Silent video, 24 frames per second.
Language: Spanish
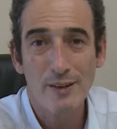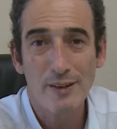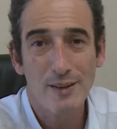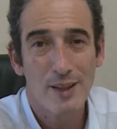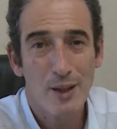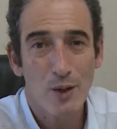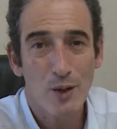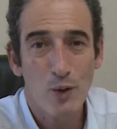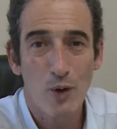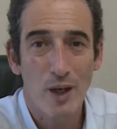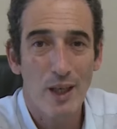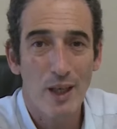
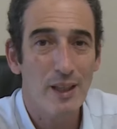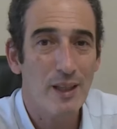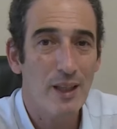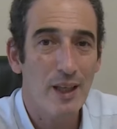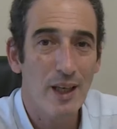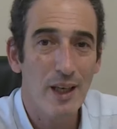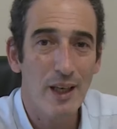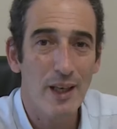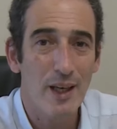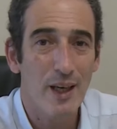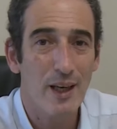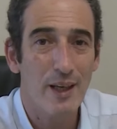ser
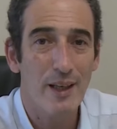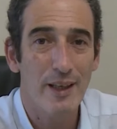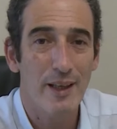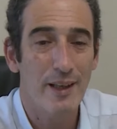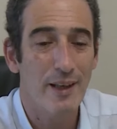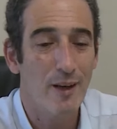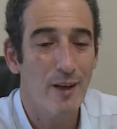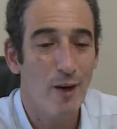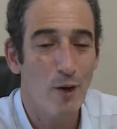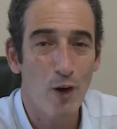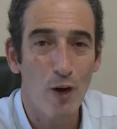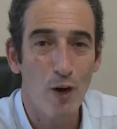cualquiera,
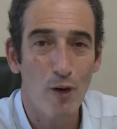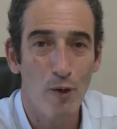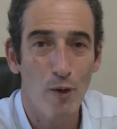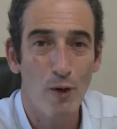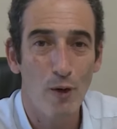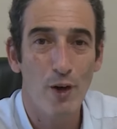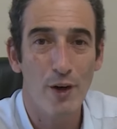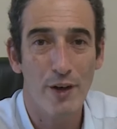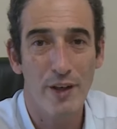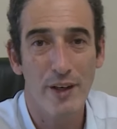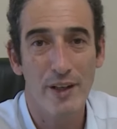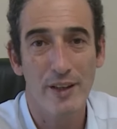que
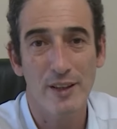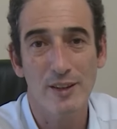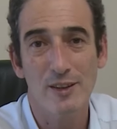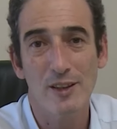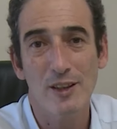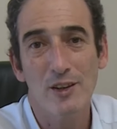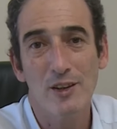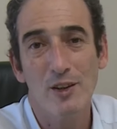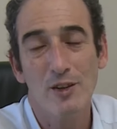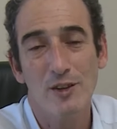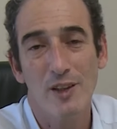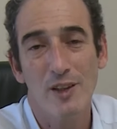los
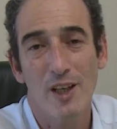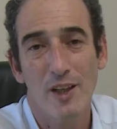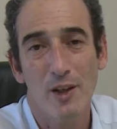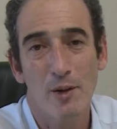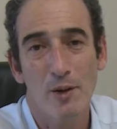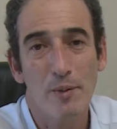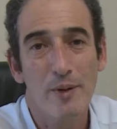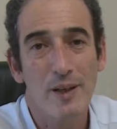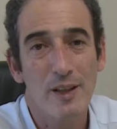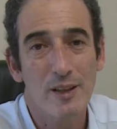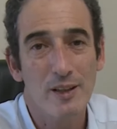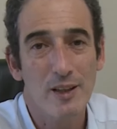requisitos sean
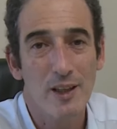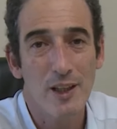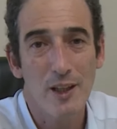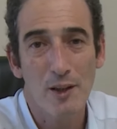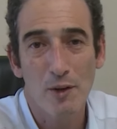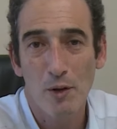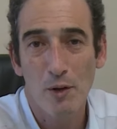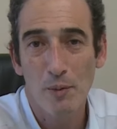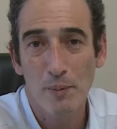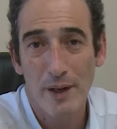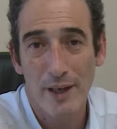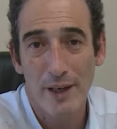
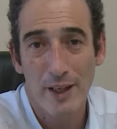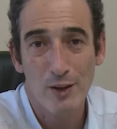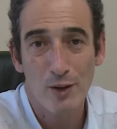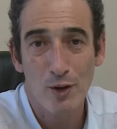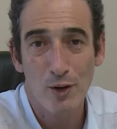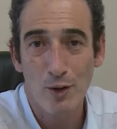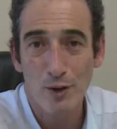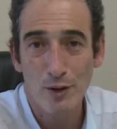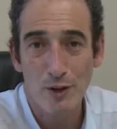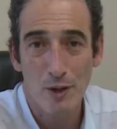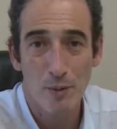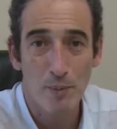objetivos para
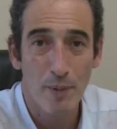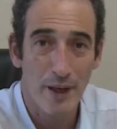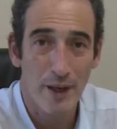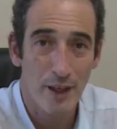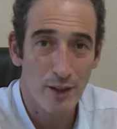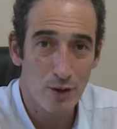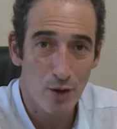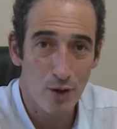todos y para